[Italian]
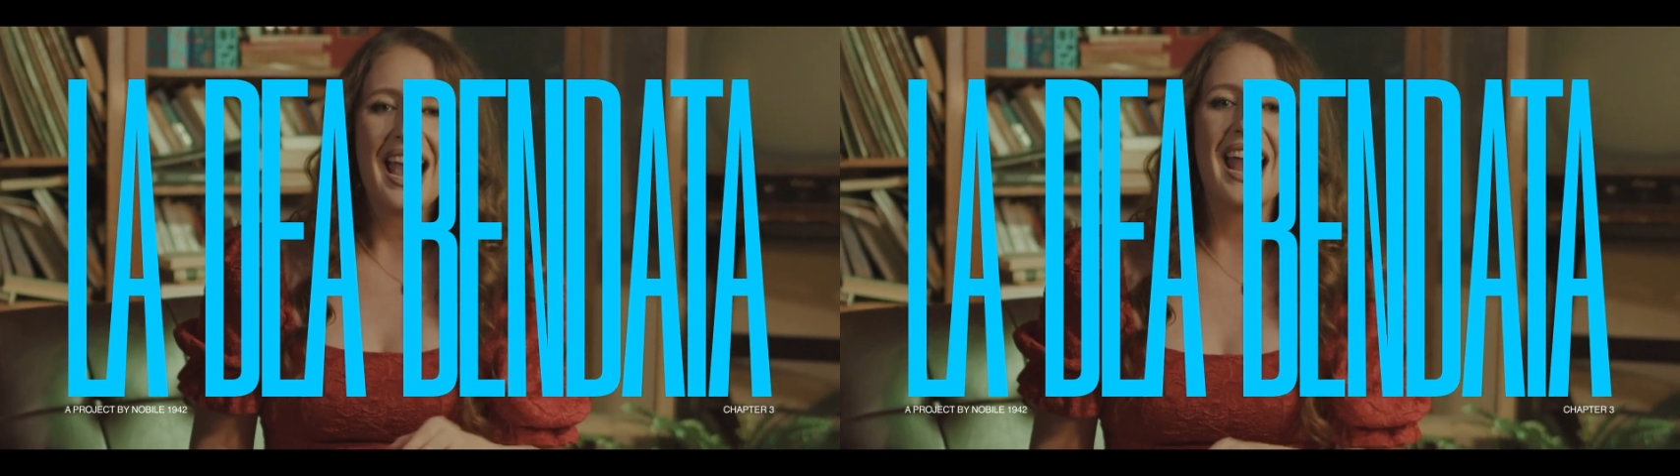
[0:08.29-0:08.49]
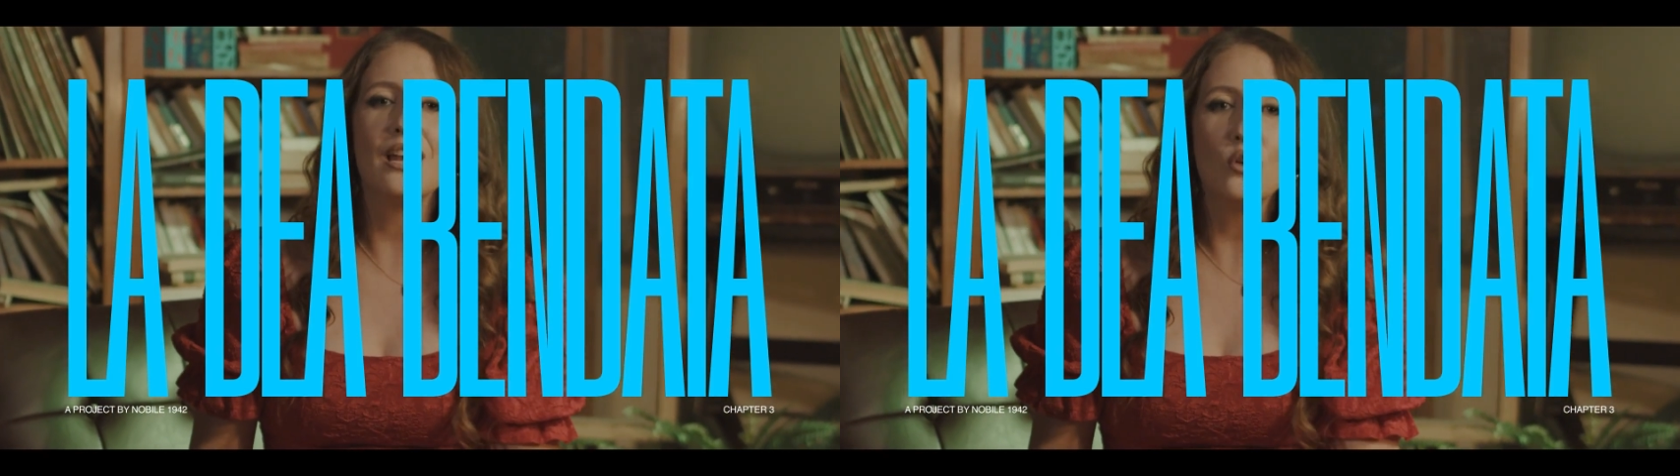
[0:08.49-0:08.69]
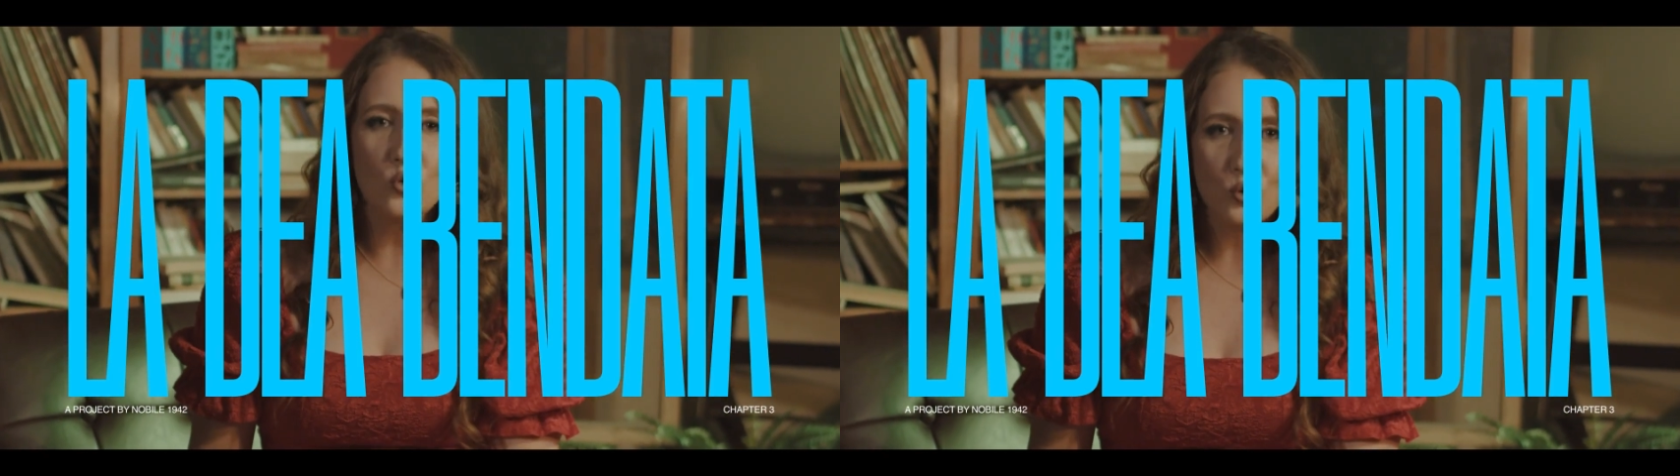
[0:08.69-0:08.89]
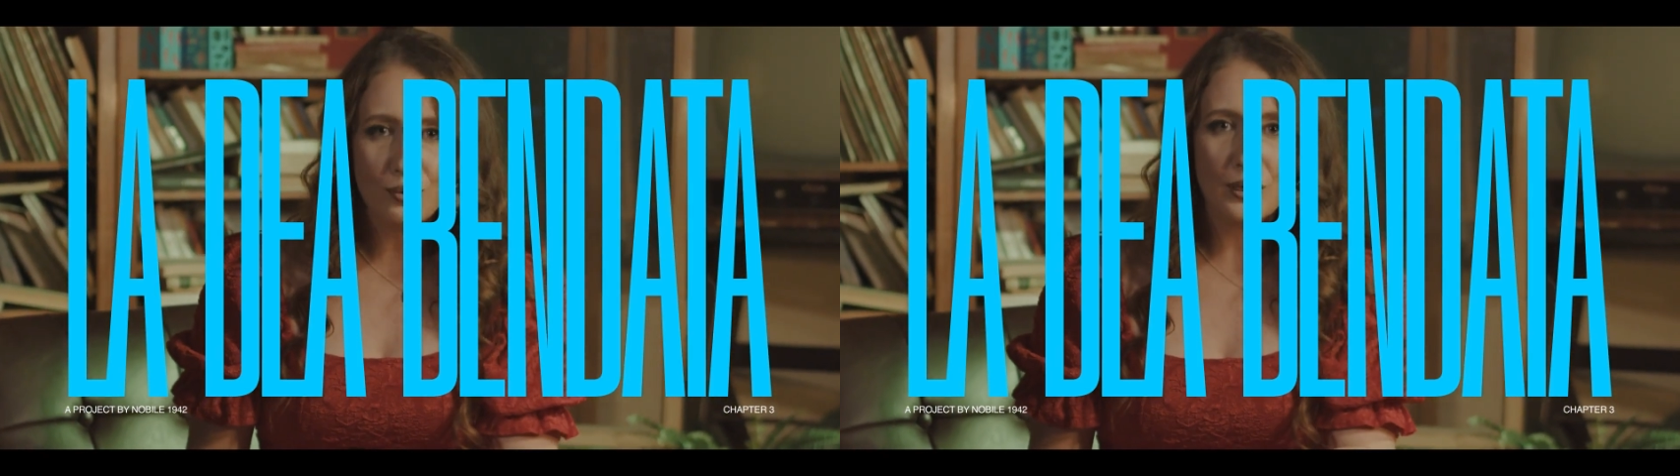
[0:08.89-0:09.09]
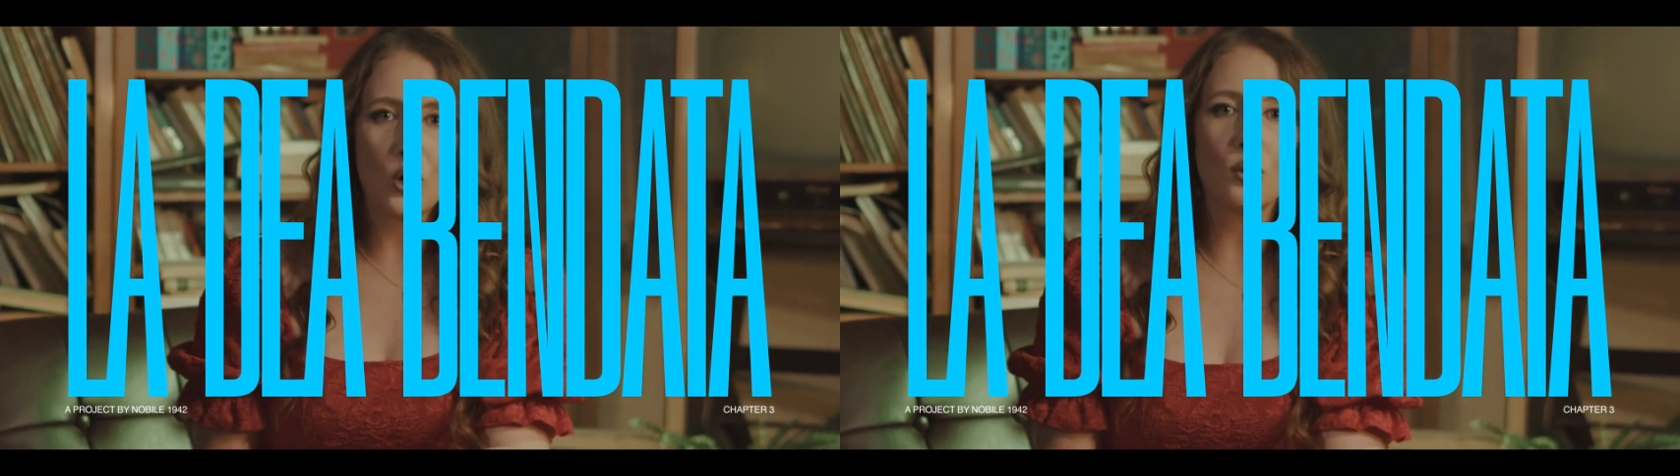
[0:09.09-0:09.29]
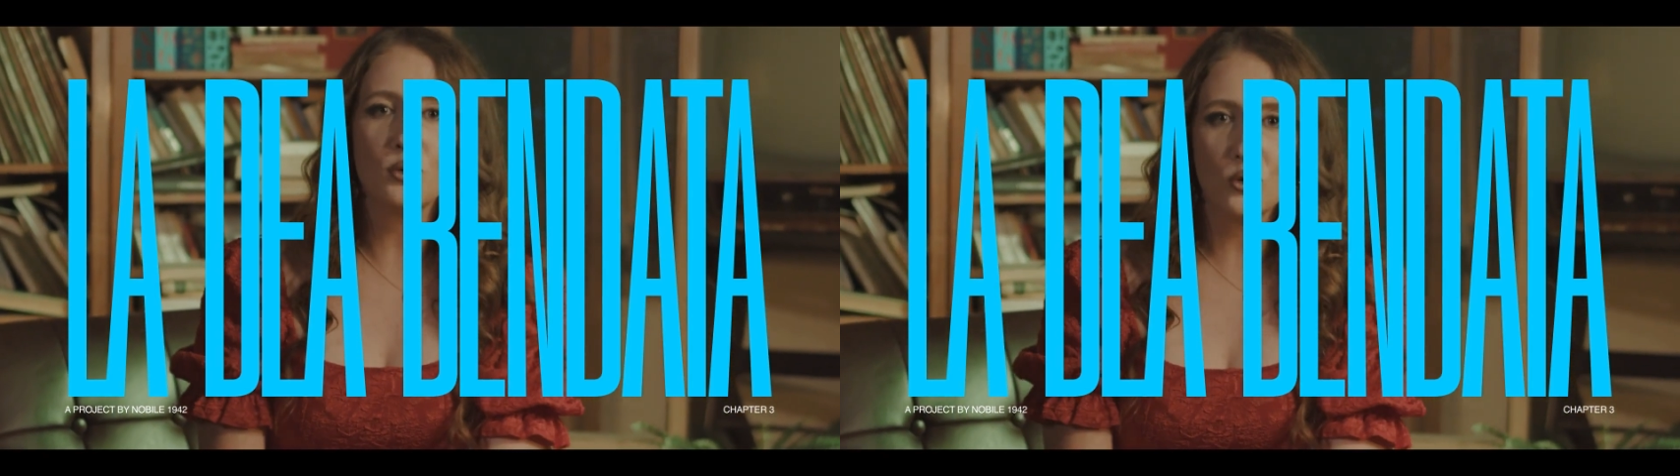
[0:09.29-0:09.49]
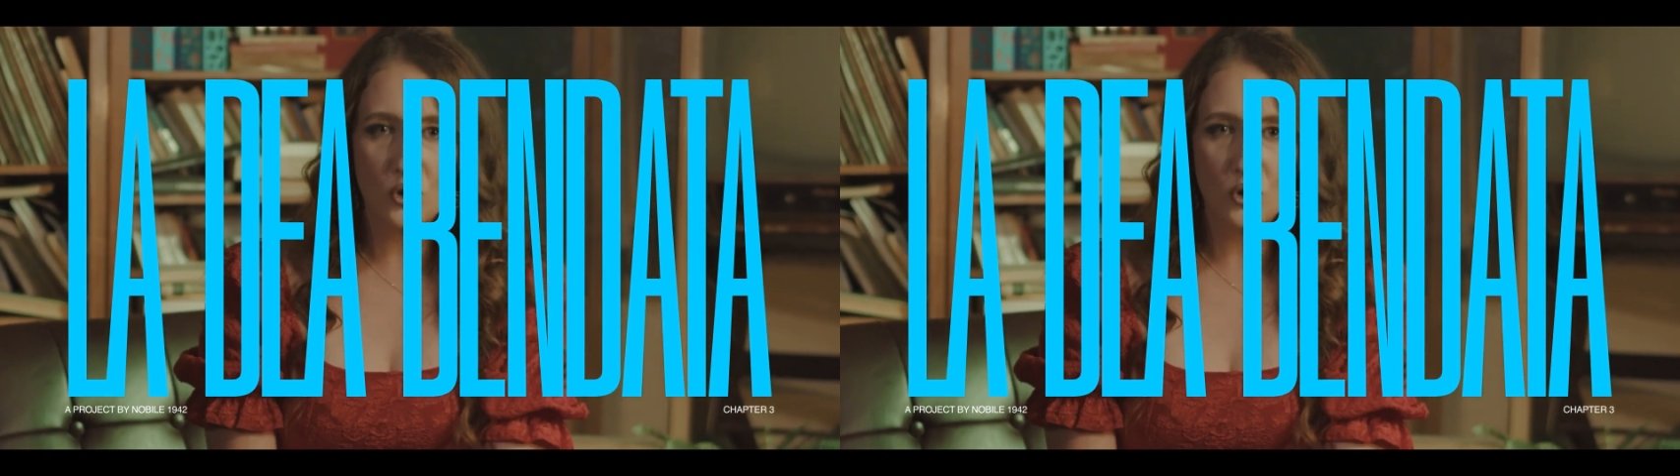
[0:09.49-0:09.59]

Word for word: È il numero più